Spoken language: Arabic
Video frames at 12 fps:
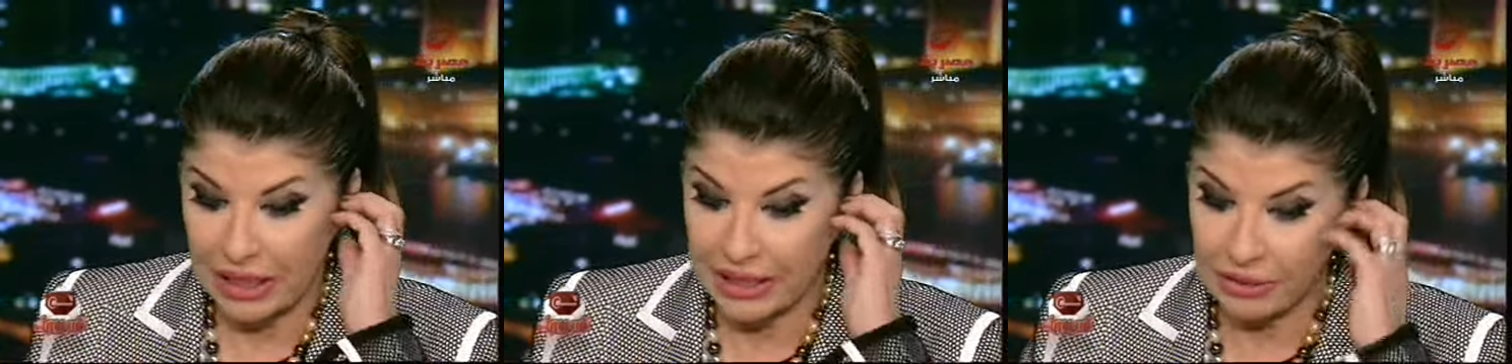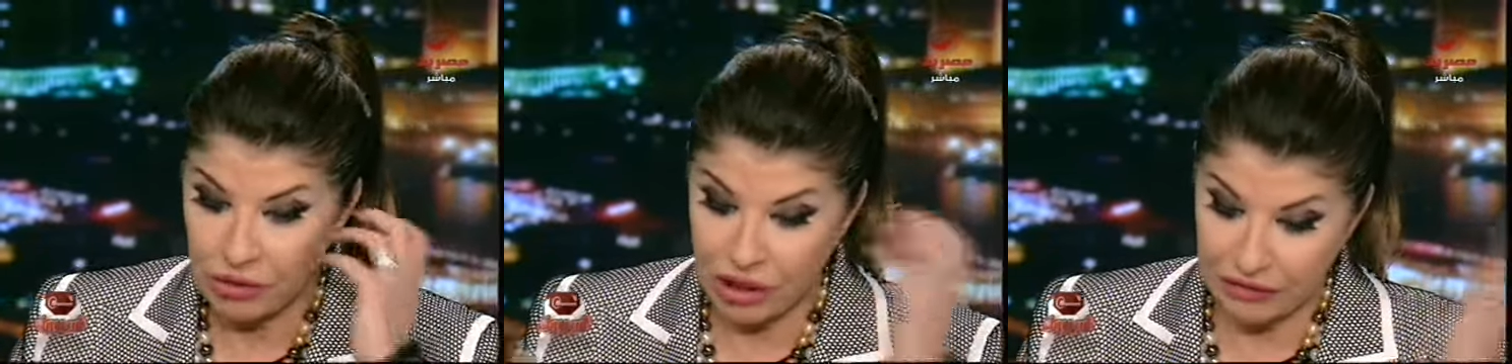
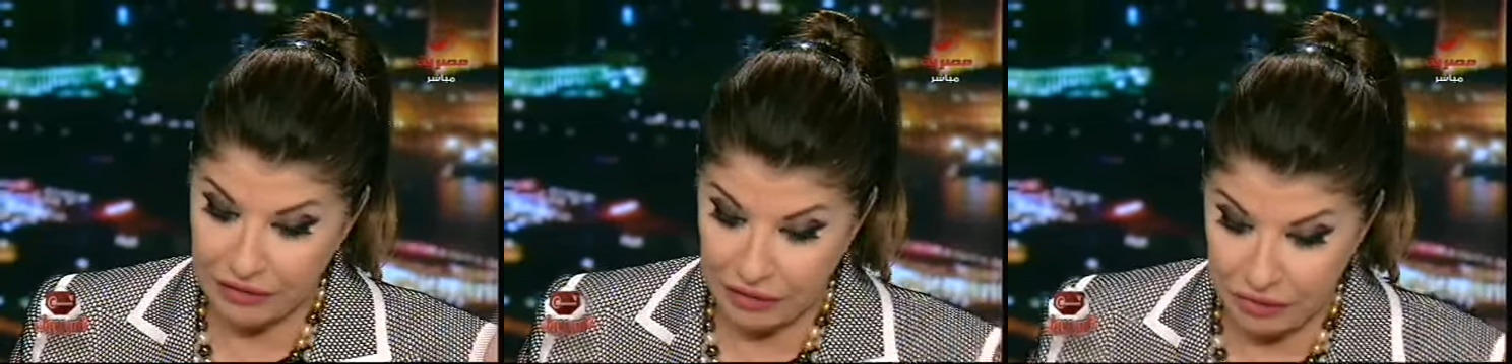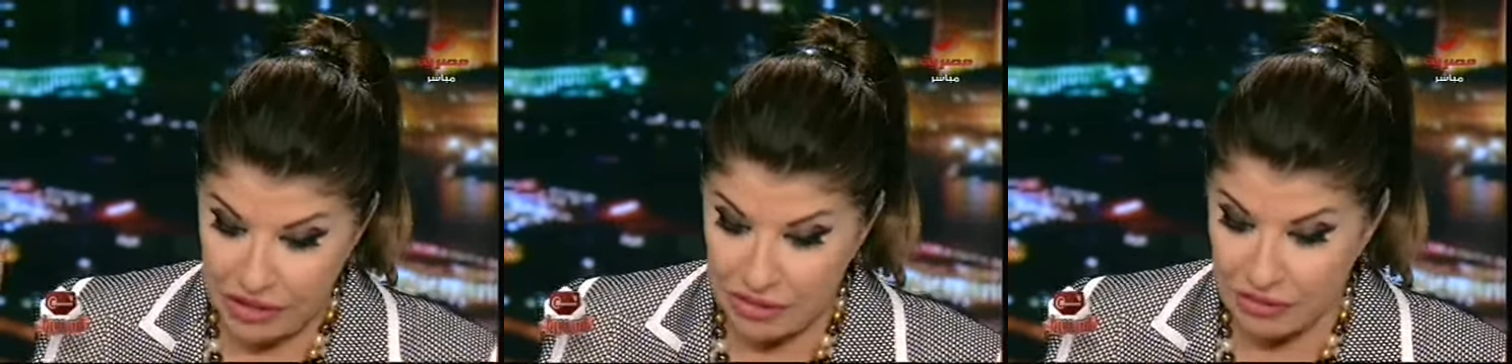انا مش عارفه
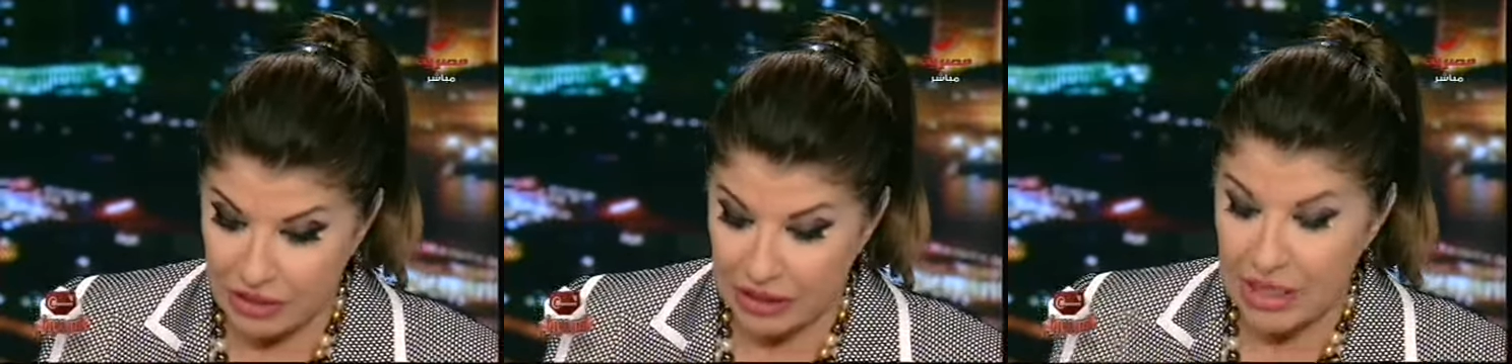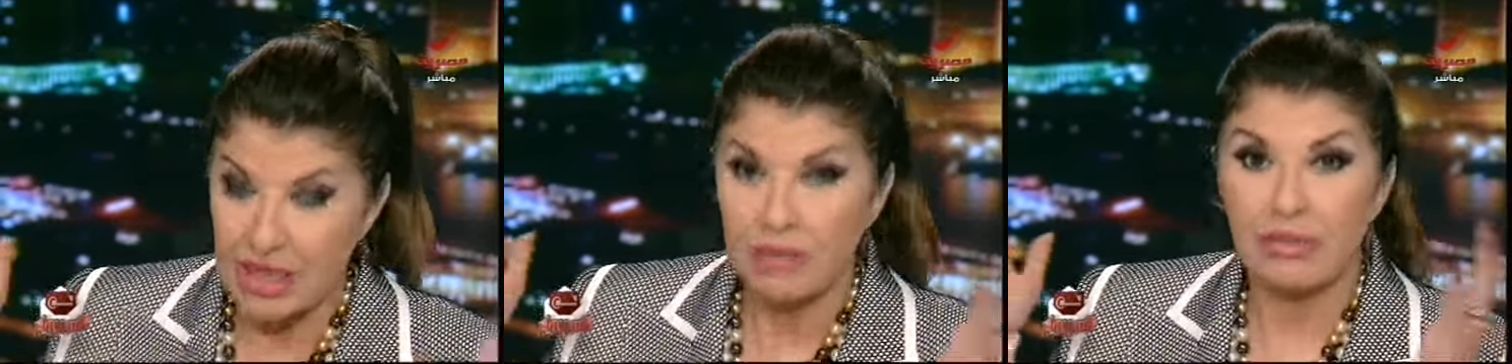هنبتدي منين
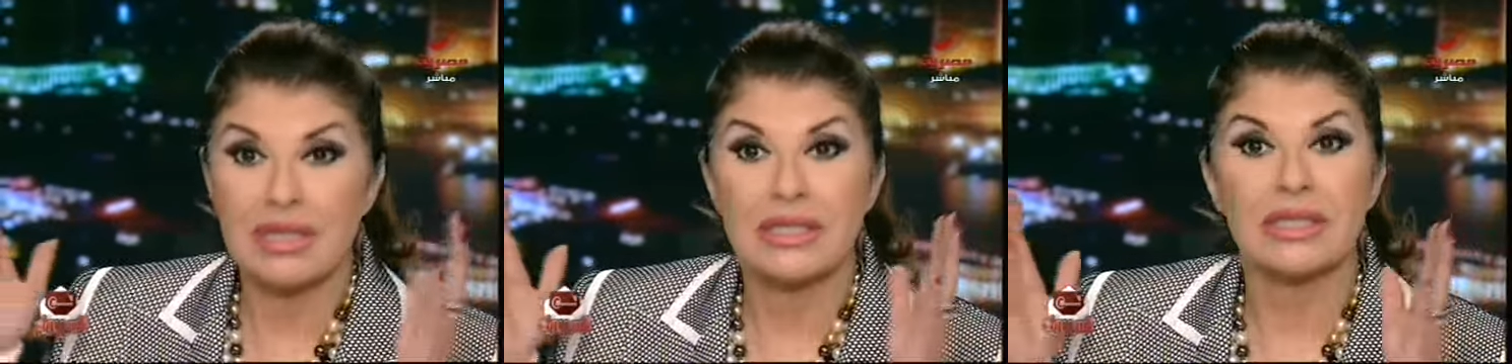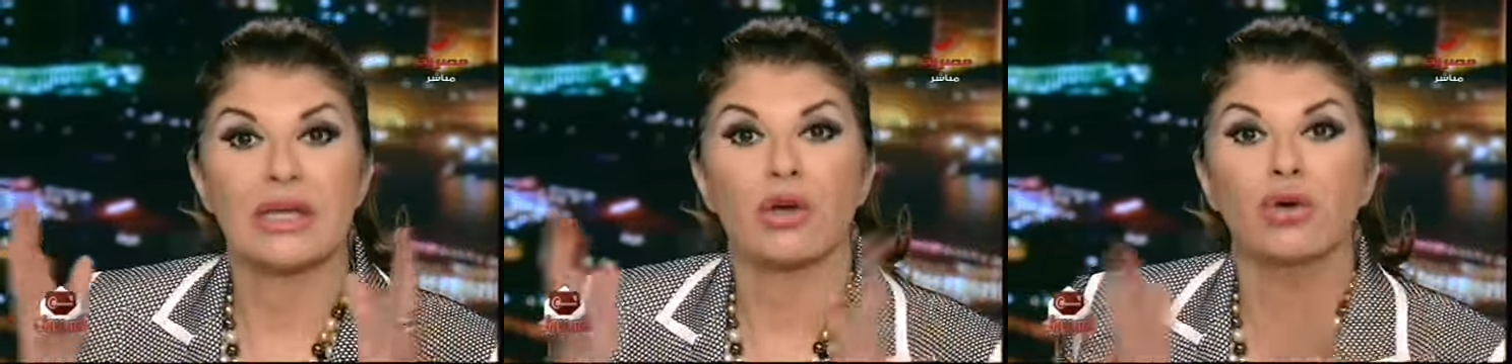بس
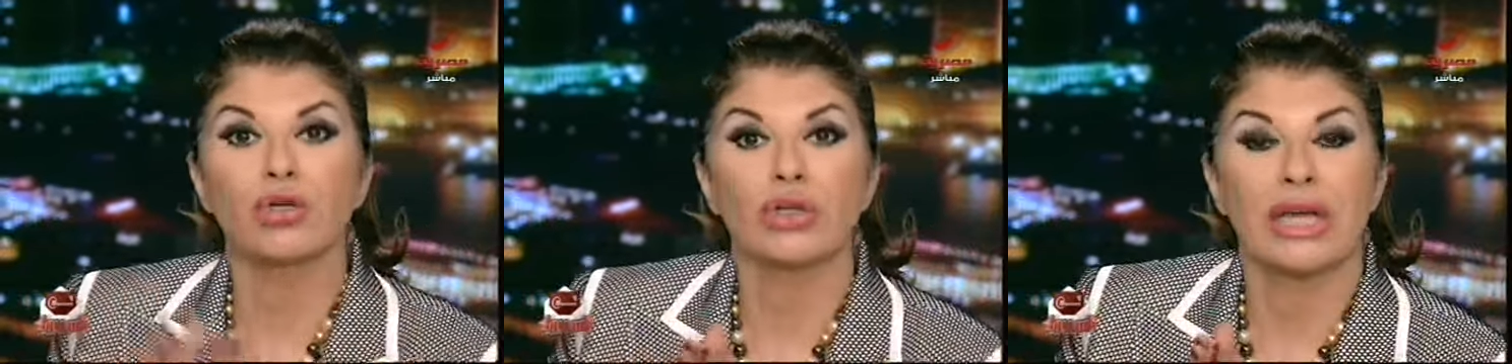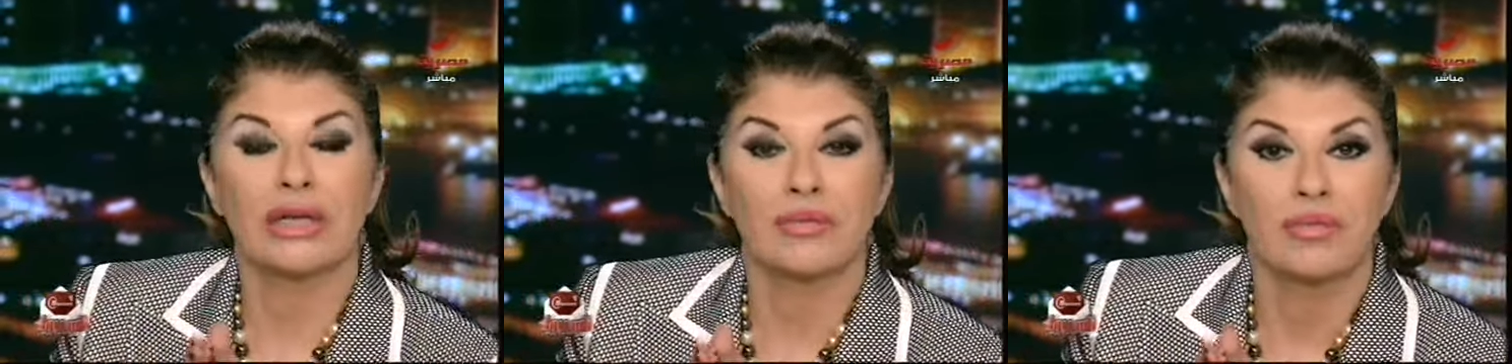اذا
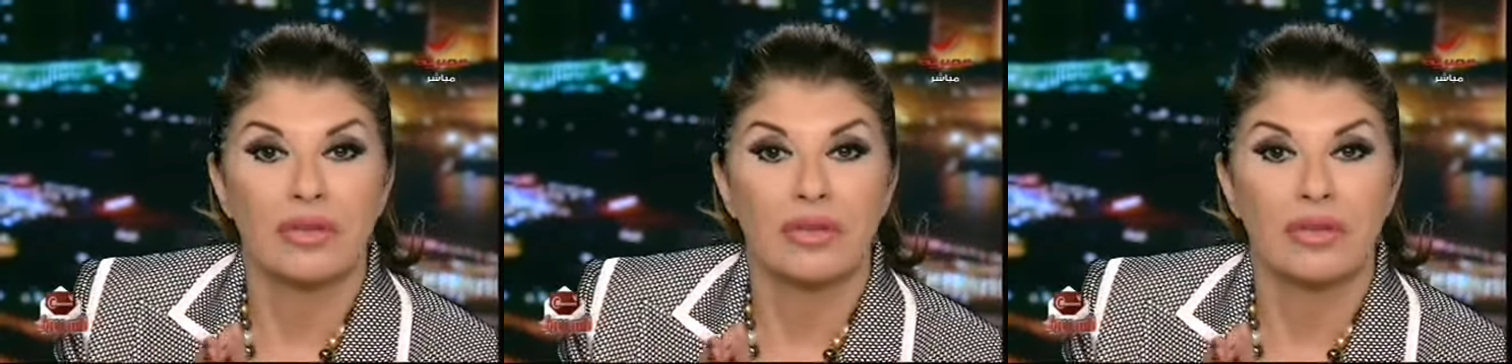كنا